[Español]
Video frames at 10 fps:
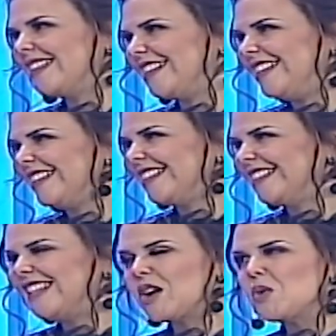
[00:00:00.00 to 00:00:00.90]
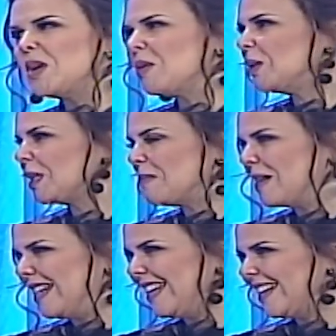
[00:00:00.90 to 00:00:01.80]
a ti de una u otra
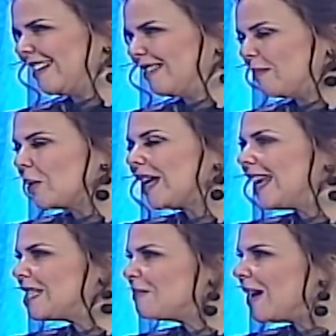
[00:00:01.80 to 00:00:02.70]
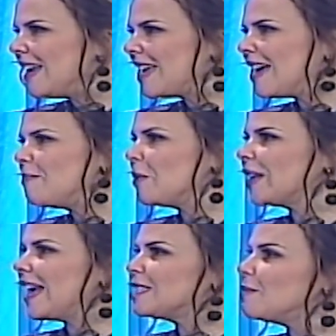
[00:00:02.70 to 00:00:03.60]
manera, porque eres bella y
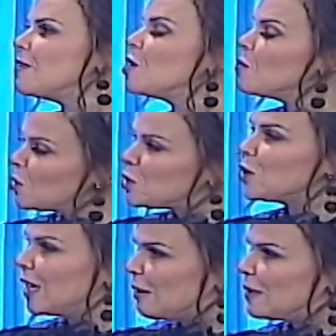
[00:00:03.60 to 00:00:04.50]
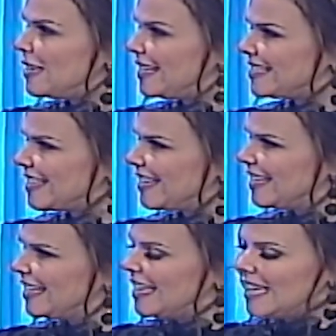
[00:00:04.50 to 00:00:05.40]
porque has vivido mucho de la belleza.
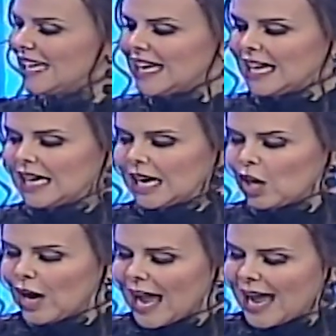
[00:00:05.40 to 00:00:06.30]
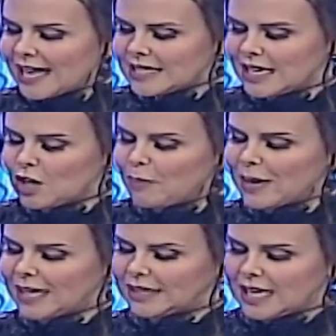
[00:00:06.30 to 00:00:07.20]
Gracias, sí. ¿Ha sido
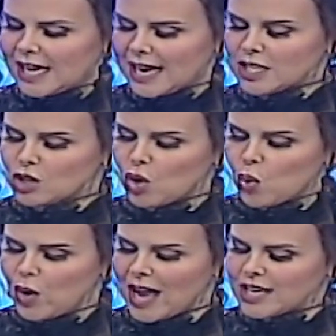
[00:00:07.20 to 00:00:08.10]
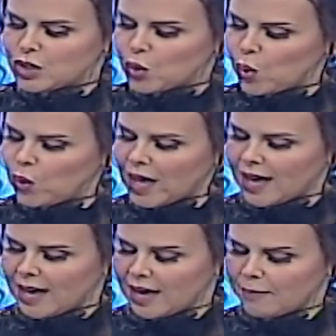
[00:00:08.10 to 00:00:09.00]
para ti eso una
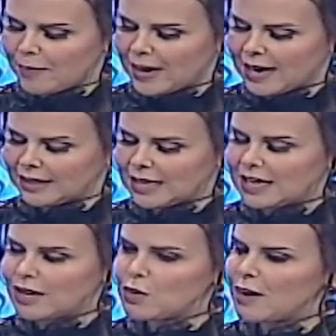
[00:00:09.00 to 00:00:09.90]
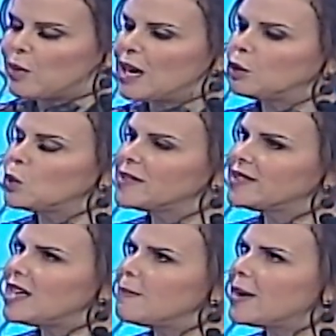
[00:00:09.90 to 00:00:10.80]
ayuda para tener una buena
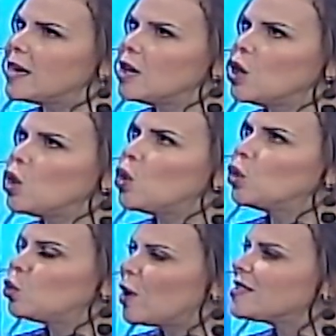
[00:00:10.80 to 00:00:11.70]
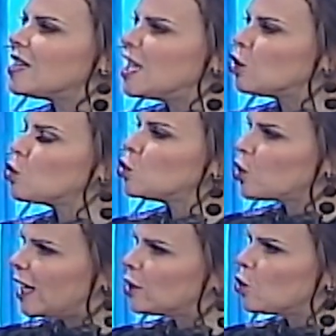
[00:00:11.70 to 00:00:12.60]
autoestima o tú has tenido tus
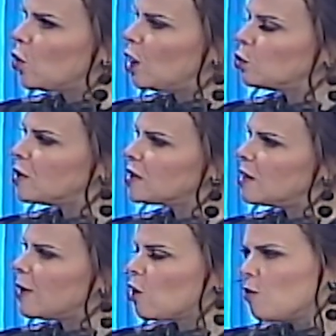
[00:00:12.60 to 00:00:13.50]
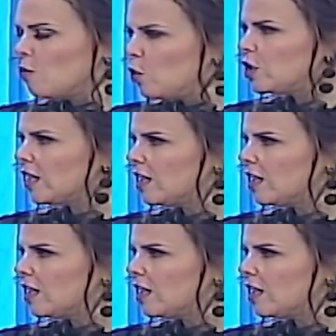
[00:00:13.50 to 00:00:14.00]
retos con la autoestima como muchas